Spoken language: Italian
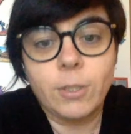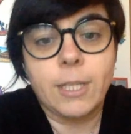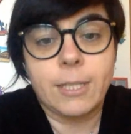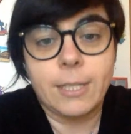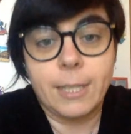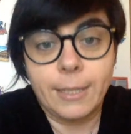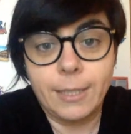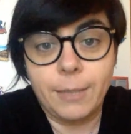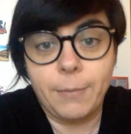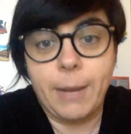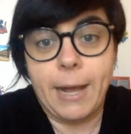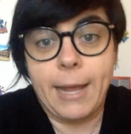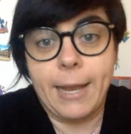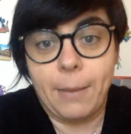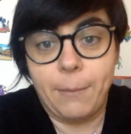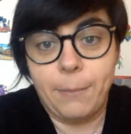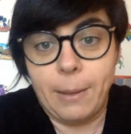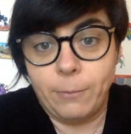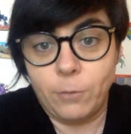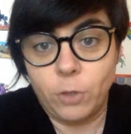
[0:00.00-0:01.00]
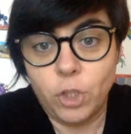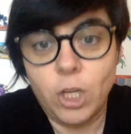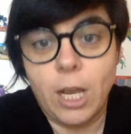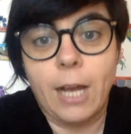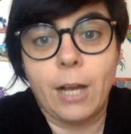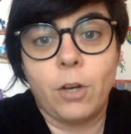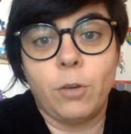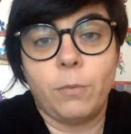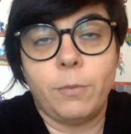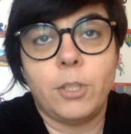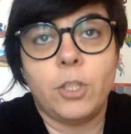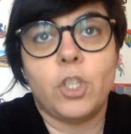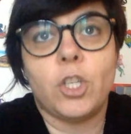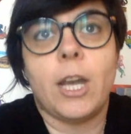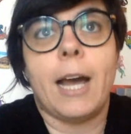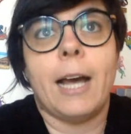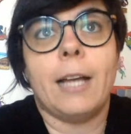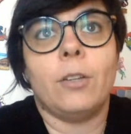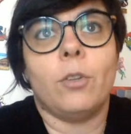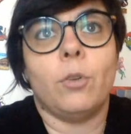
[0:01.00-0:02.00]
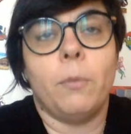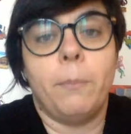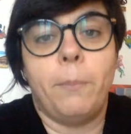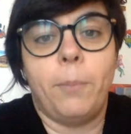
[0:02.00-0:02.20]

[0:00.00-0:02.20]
questa settimana abbiamo già cominciato